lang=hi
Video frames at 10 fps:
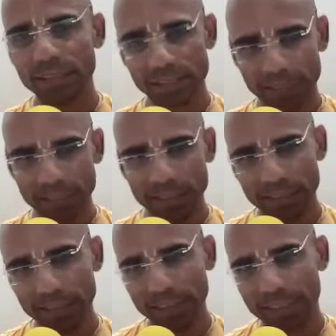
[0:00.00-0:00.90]
ये
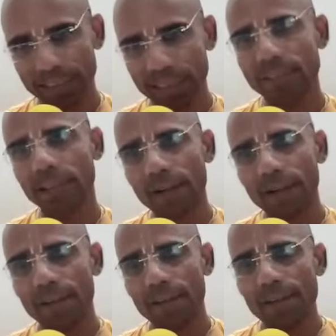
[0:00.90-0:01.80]
ऐसा
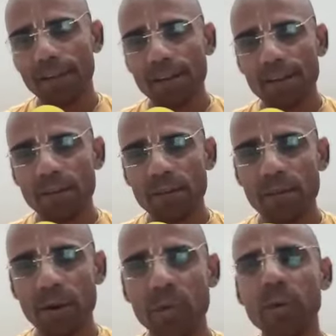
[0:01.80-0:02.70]

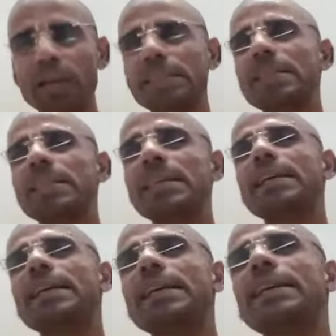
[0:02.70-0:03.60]
प्रभुपा जी थे
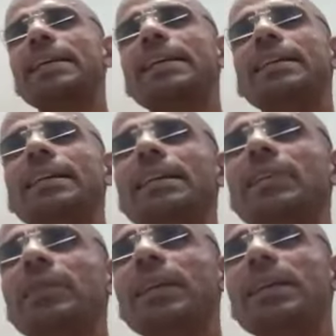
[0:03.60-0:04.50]

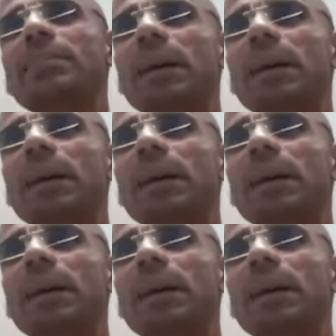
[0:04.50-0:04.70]
एक